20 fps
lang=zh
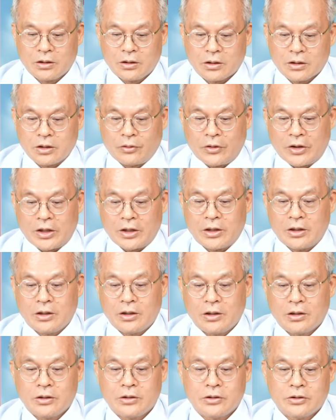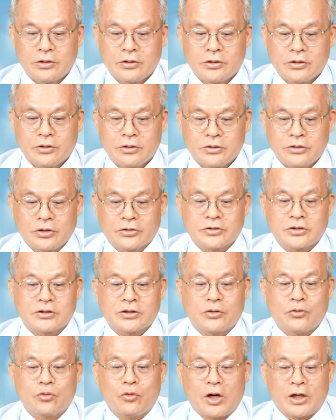各位，就是这
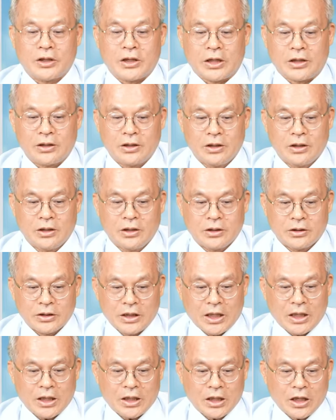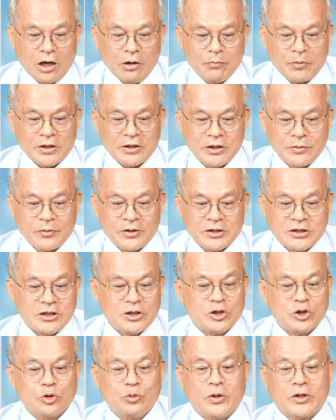种观念。那高本利比
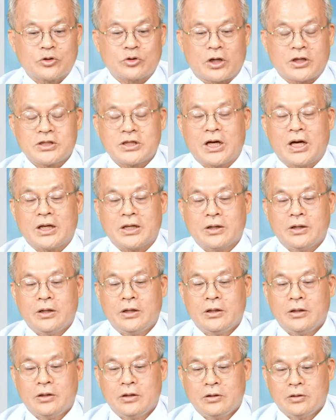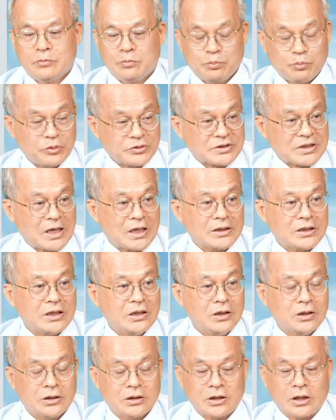技术面转差，不杀
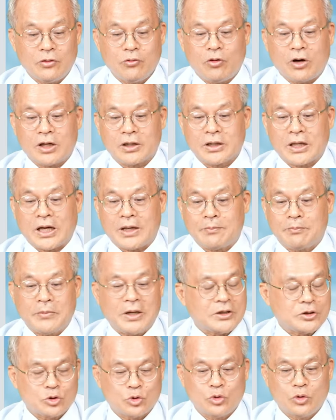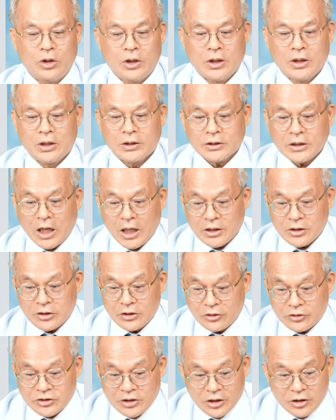低等反弹卖出，但
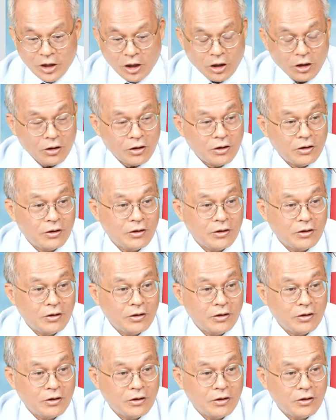有些哦